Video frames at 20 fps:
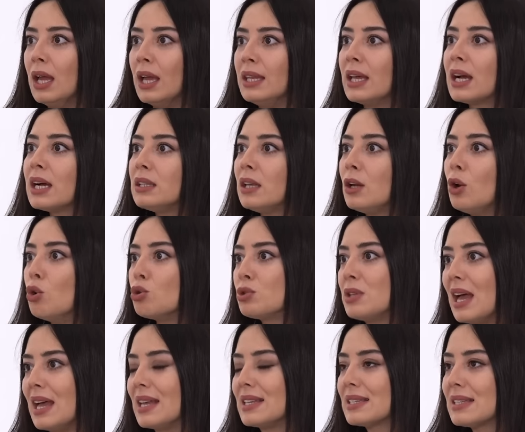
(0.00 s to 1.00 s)
ne kadar
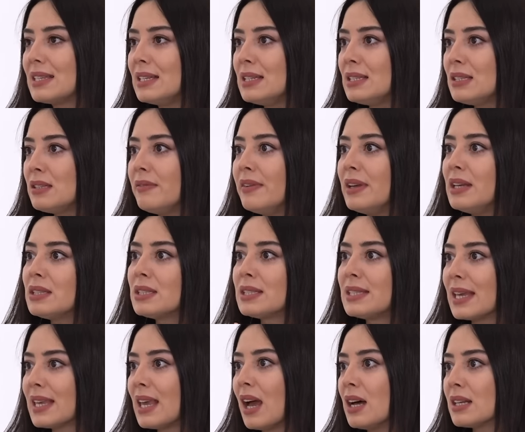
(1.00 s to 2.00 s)
özensiz ve
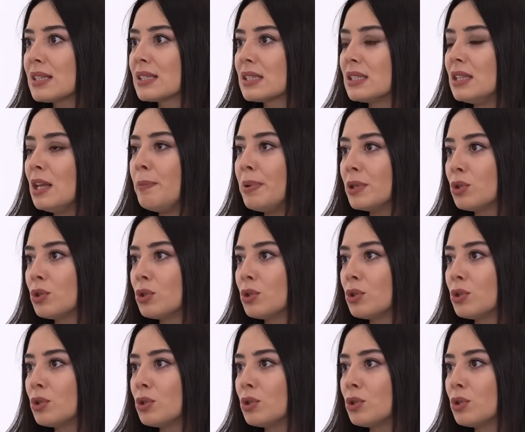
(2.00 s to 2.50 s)
zekasında